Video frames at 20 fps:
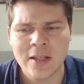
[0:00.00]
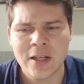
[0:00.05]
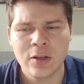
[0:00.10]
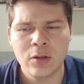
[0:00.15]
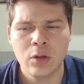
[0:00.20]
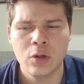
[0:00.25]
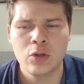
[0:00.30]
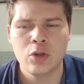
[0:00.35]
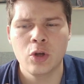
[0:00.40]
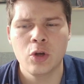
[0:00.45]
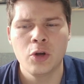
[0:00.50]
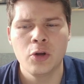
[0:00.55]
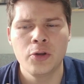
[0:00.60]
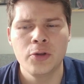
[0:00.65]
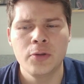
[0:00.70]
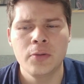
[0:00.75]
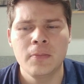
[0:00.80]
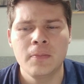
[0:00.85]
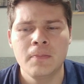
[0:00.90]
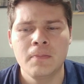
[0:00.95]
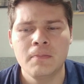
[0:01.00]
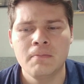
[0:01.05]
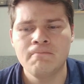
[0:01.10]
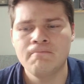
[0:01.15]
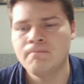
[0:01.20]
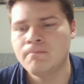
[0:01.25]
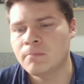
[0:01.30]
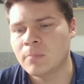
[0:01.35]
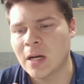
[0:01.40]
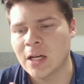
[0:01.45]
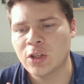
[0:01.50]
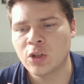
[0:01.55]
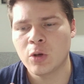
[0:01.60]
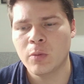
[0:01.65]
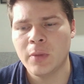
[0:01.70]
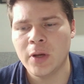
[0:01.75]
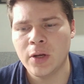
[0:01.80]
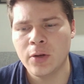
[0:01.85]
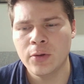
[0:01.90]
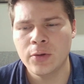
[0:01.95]
Estos son más o
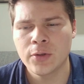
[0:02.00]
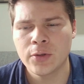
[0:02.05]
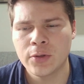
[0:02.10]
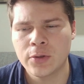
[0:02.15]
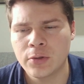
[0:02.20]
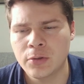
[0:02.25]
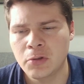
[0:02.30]
menos